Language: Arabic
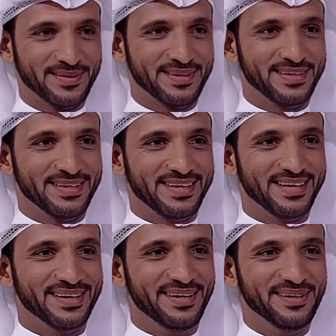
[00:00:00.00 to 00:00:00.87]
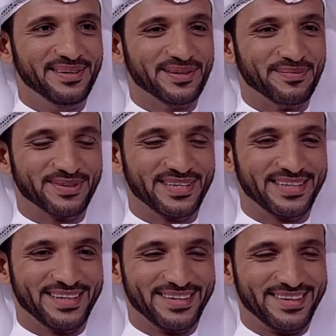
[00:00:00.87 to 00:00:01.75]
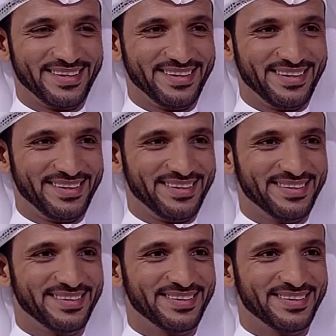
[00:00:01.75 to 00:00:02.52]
استاذ محمد الله يحييك الله يسلمك يا رب ترى انا